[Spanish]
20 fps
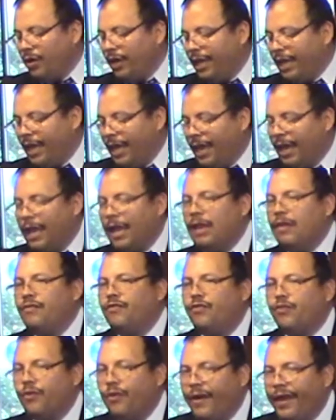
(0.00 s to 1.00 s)
en el
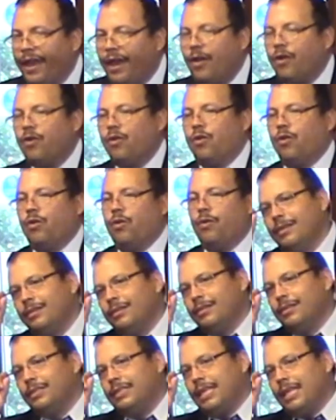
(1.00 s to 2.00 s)
fuego.
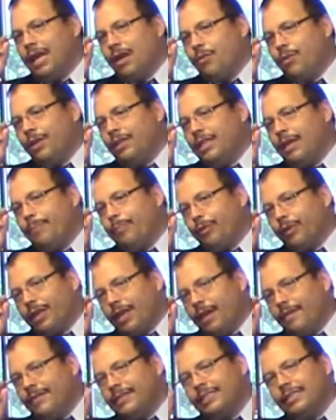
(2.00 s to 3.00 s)
¿Se da cuenta por
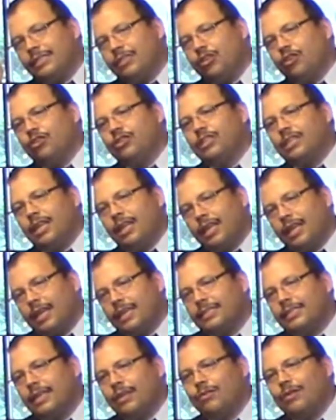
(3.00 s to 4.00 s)
qué a veces Dios tiene
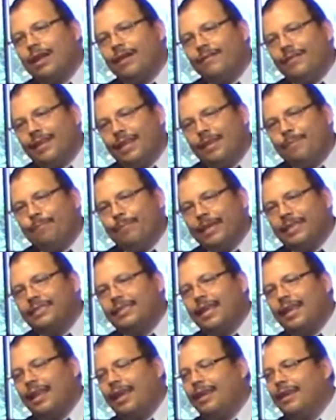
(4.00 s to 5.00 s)
que hacer una
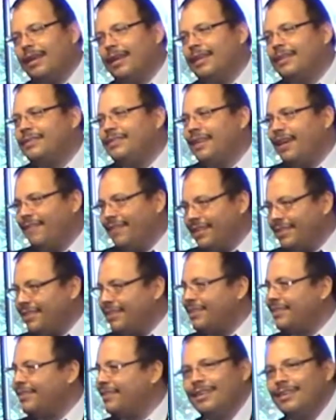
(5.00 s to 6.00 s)
limpieza en la iglesia? A
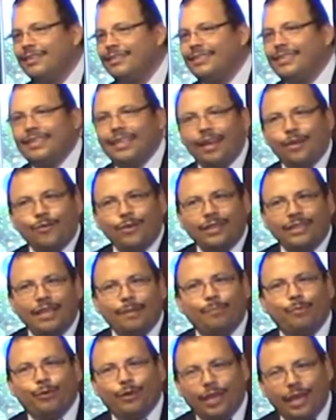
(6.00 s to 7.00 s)
veces. ¿Se da
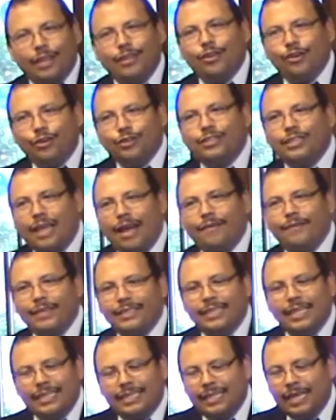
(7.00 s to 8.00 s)
cuenta por qué Dios a
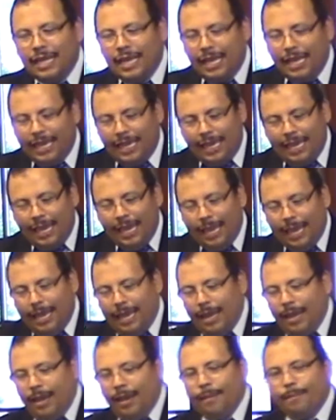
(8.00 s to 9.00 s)
veces eh, eh,
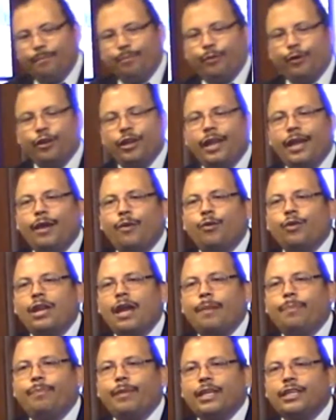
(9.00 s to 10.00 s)
eh, pone
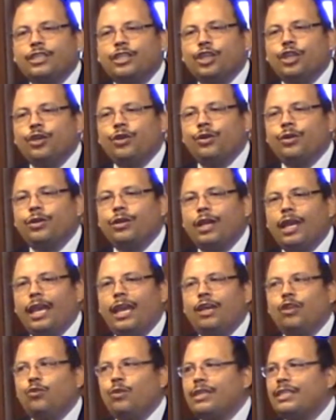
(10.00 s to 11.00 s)
una presión
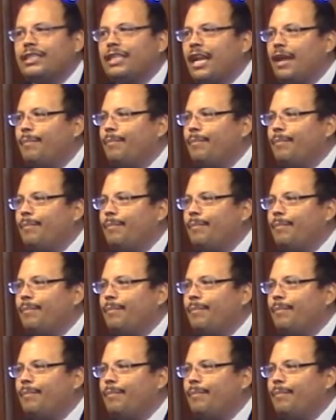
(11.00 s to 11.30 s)
en nuestras